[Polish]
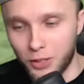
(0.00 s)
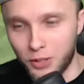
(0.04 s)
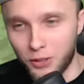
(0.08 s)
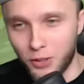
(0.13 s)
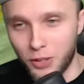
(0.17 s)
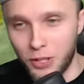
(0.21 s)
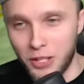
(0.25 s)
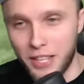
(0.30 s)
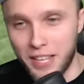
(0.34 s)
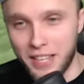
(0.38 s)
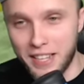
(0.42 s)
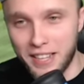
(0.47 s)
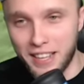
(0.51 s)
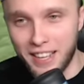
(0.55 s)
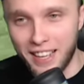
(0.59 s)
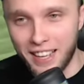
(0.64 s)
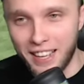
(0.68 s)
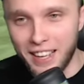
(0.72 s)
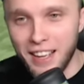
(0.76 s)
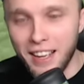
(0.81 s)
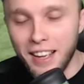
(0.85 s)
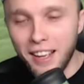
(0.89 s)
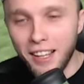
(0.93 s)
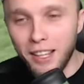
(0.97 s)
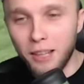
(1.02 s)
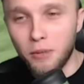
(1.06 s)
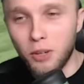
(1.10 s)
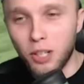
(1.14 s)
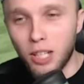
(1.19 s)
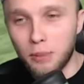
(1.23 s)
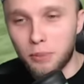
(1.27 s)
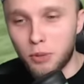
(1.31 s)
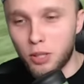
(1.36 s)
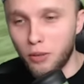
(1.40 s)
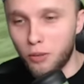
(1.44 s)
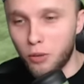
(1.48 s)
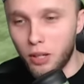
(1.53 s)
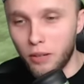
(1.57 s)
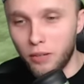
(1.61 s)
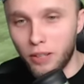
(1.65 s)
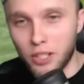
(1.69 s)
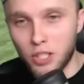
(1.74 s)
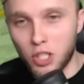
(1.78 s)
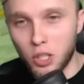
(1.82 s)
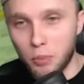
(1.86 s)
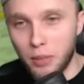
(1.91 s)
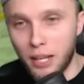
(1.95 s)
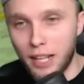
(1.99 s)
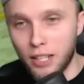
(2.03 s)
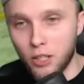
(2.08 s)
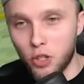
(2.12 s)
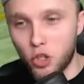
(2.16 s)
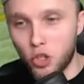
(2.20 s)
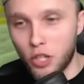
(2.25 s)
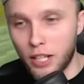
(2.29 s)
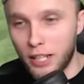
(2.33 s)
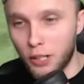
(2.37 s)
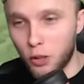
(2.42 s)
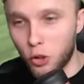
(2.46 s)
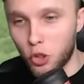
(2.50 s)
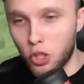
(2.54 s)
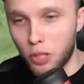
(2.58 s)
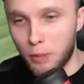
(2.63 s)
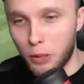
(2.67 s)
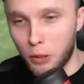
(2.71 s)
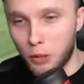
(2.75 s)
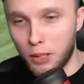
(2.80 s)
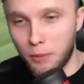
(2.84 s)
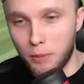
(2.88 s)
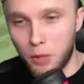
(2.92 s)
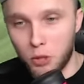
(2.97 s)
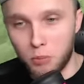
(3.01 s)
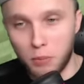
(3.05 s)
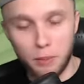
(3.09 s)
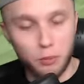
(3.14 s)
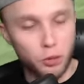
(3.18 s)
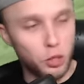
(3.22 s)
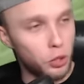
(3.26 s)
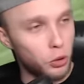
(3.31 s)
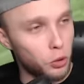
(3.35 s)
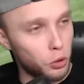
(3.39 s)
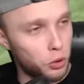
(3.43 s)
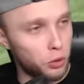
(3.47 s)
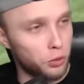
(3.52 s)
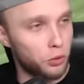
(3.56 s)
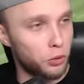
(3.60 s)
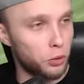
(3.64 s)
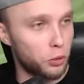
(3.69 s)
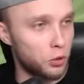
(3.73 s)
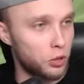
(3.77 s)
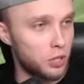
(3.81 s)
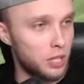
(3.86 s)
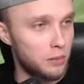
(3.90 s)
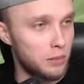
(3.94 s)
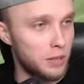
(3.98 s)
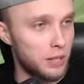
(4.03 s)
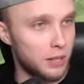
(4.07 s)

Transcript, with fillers: dodzwonienia i mogę przywoływać sobie Andrzeja do siebie, który będzie mnie przynosił w różne